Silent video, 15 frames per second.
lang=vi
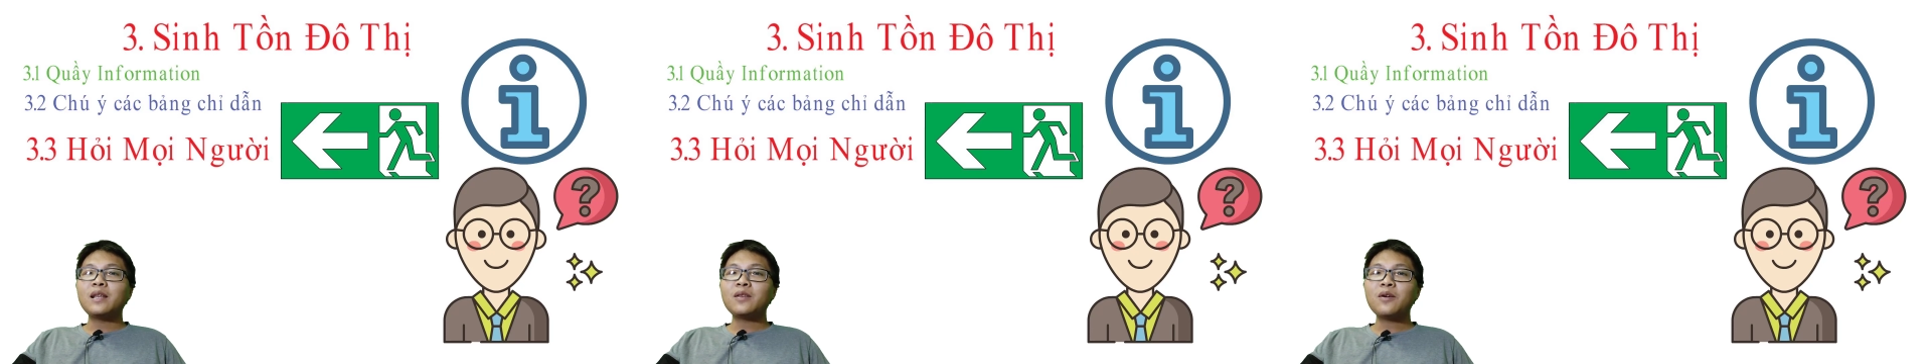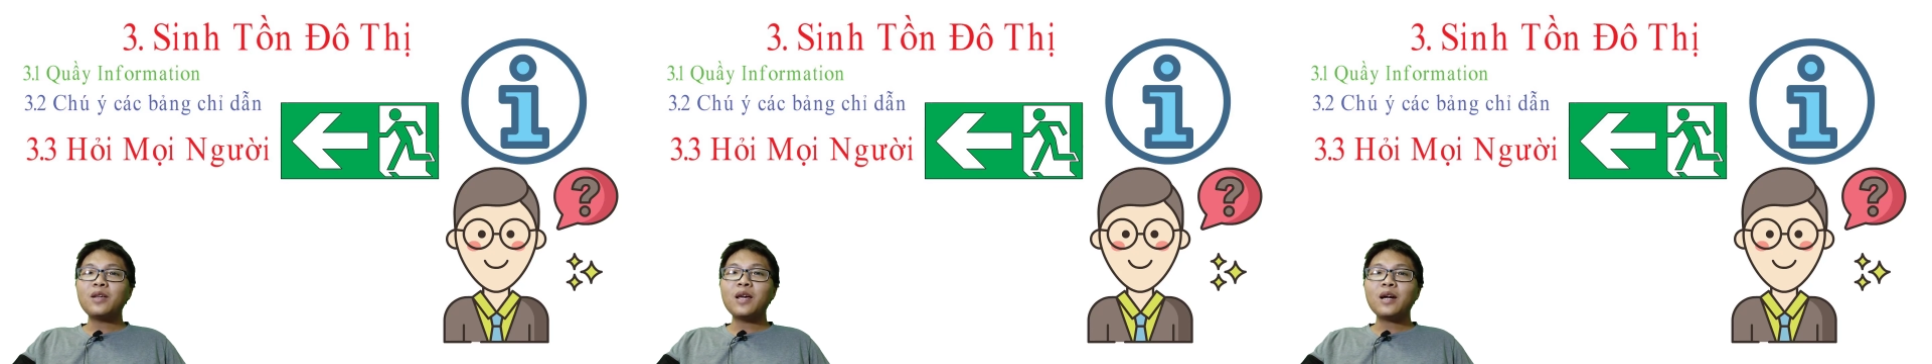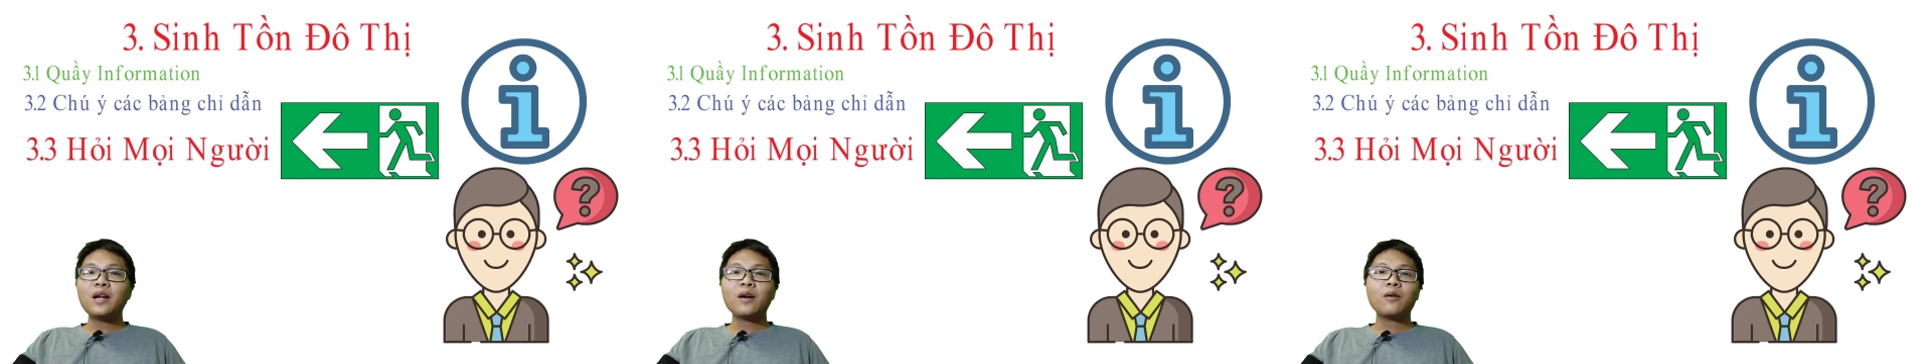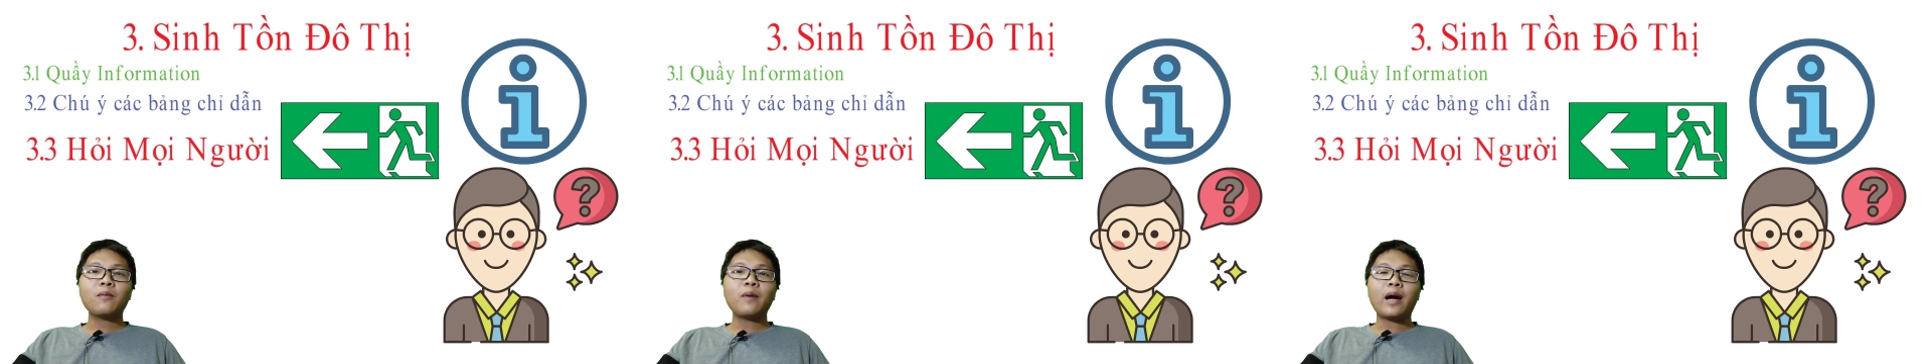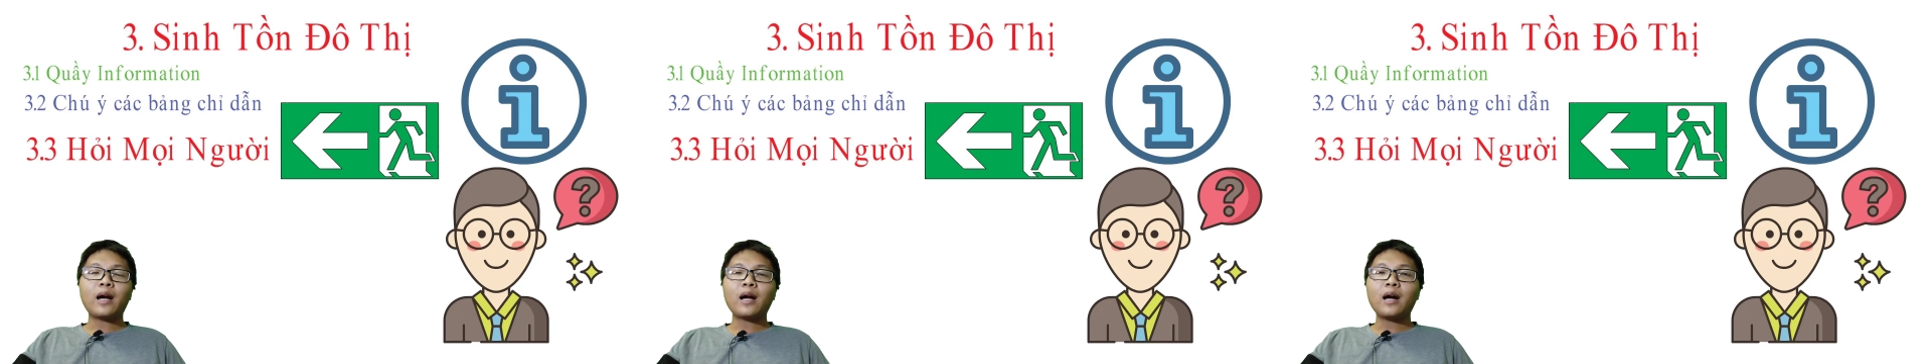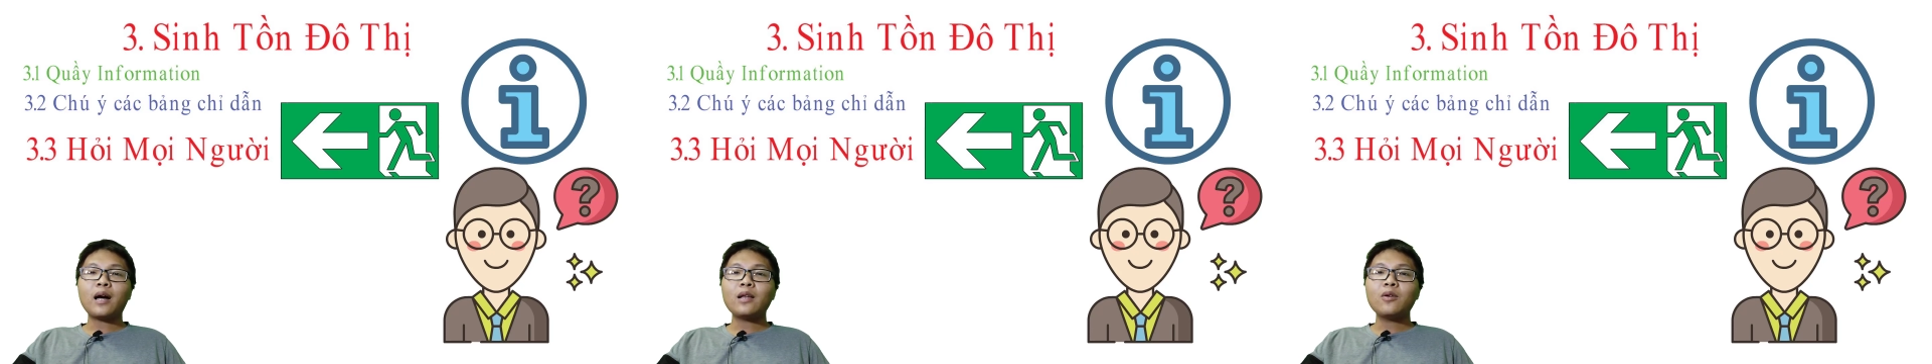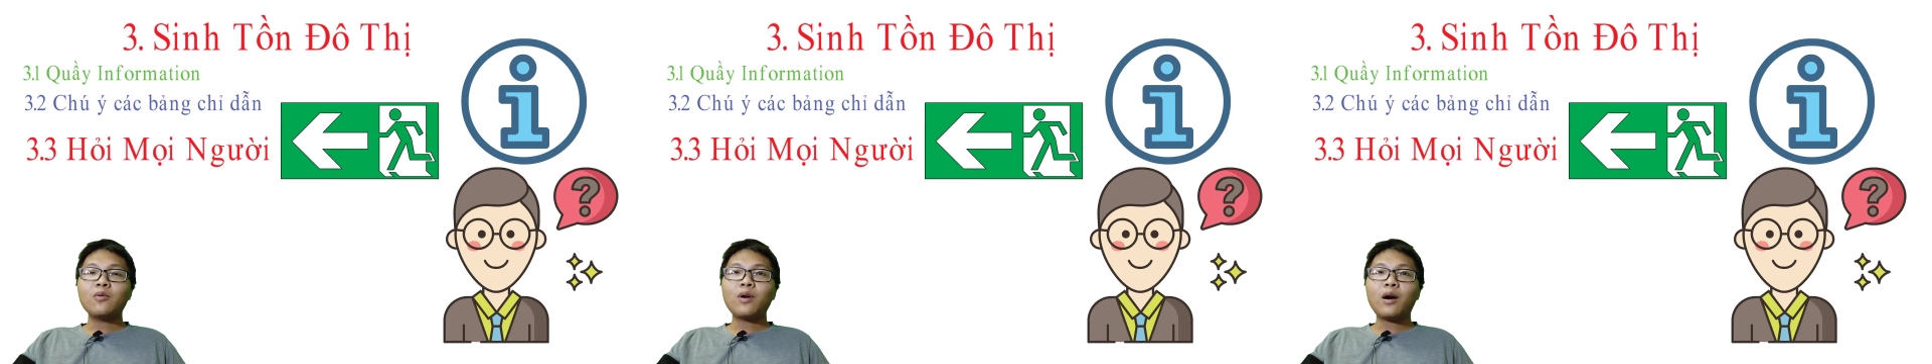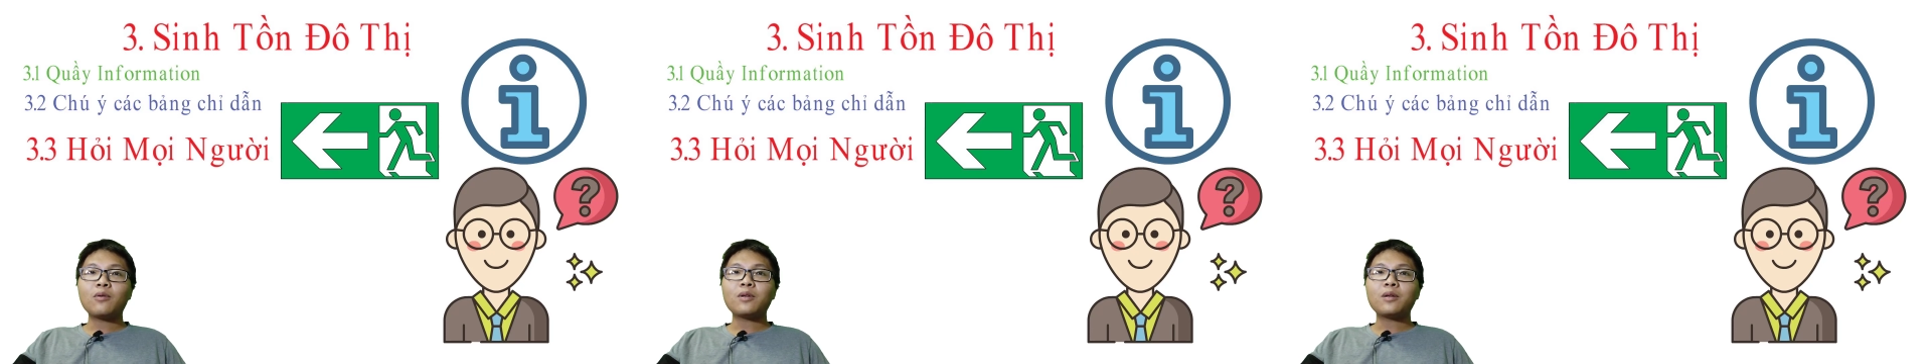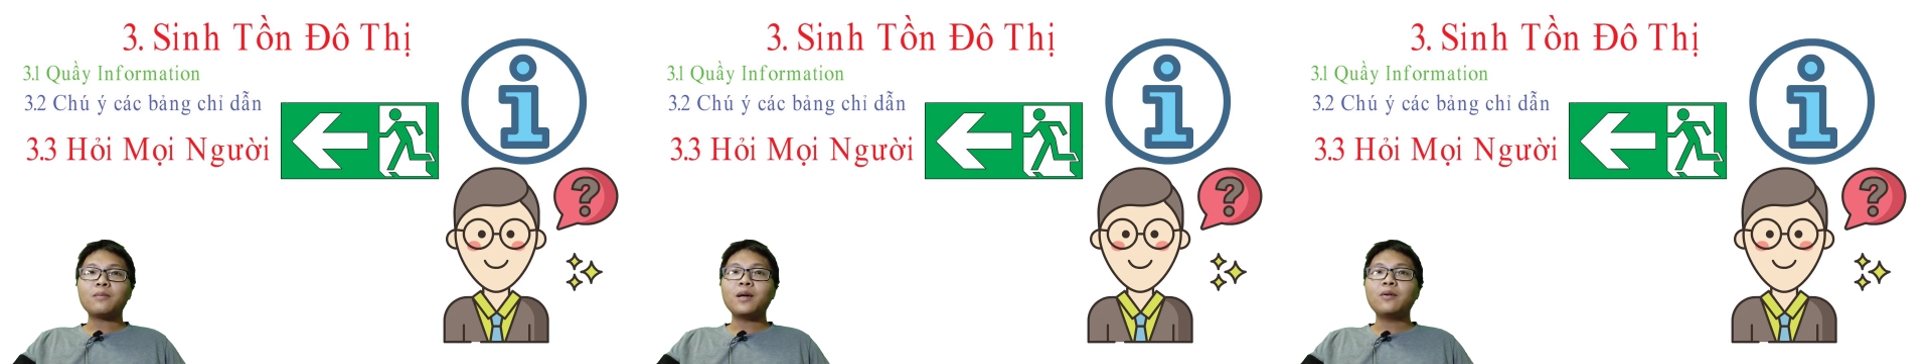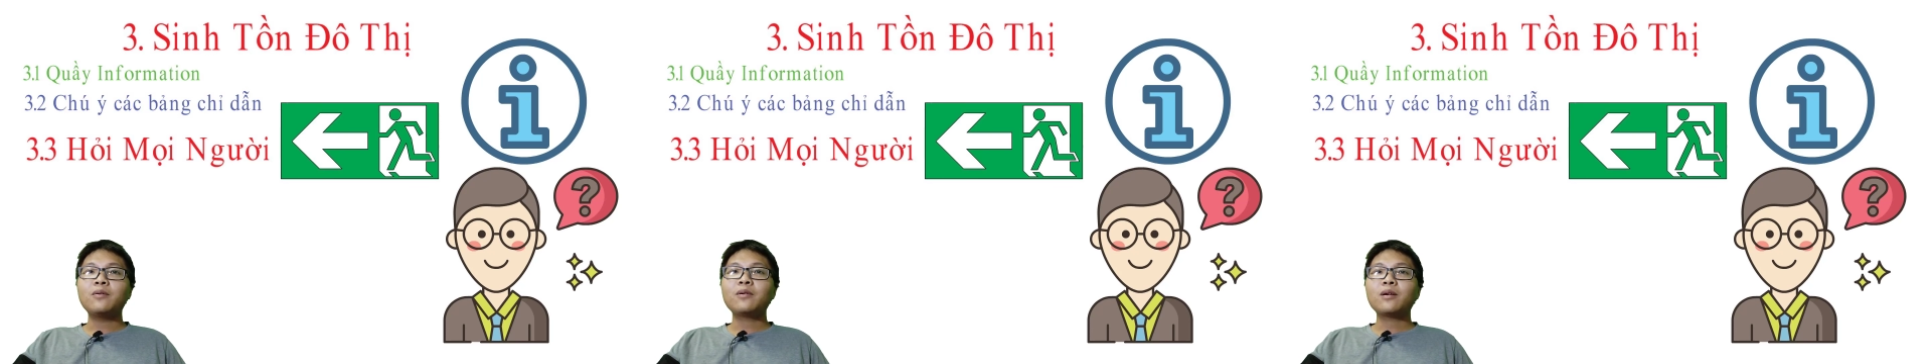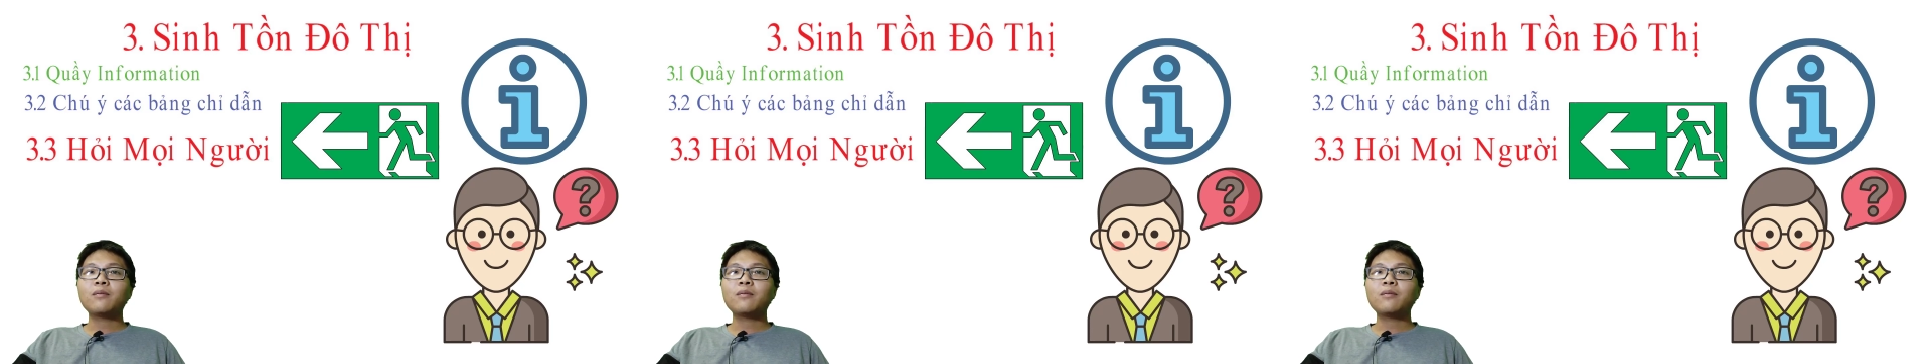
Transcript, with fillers: tuy nhiên nếu các bạn có nhu cầu tìm hiểu thì